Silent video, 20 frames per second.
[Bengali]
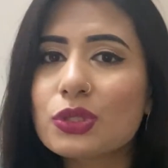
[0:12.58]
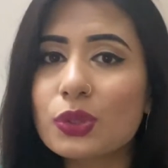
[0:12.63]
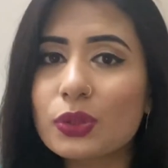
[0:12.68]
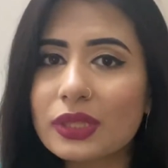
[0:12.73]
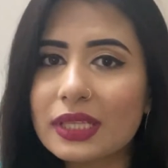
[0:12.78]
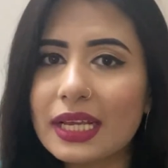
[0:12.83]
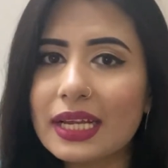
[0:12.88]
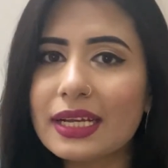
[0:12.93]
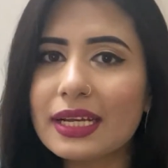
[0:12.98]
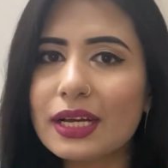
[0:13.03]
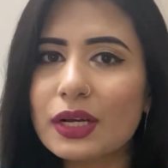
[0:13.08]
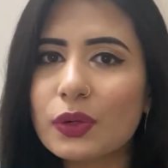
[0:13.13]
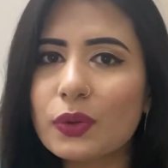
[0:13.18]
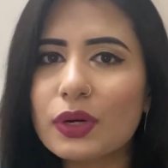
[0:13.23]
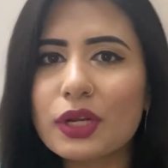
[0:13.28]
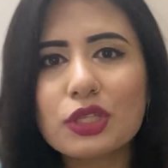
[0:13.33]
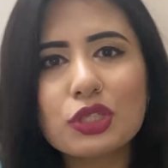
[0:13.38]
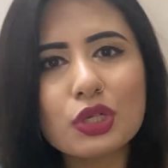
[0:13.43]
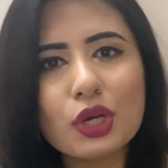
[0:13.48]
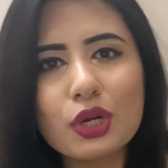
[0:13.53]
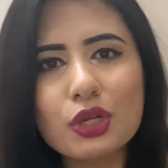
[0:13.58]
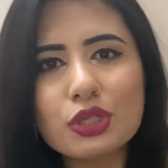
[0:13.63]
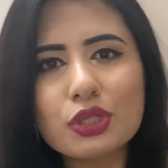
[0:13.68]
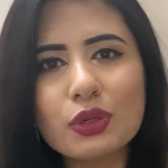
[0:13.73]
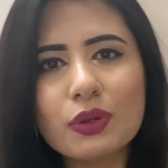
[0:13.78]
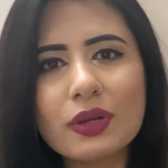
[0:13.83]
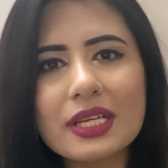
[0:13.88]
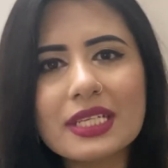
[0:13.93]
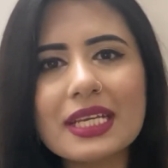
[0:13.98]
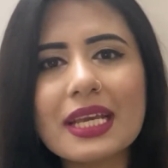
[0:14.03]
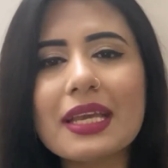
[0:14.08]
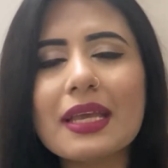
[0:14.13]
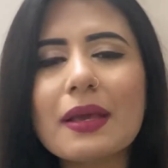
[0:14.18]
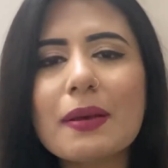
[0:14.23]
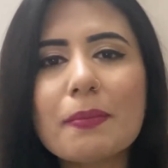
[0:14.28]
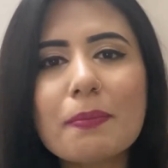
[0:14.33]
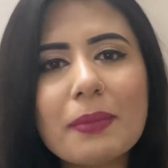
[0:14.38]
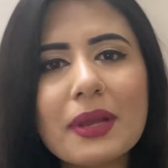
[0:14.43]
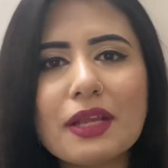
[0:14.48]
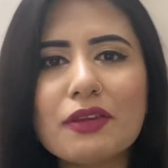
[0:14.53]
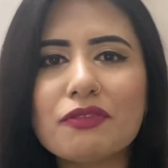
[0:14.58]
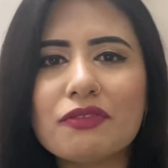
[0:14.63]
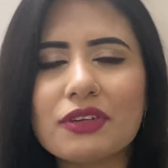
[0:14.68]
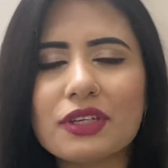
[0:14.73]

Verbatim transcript: সো দেরি না করে চলো চলে যাই মেইন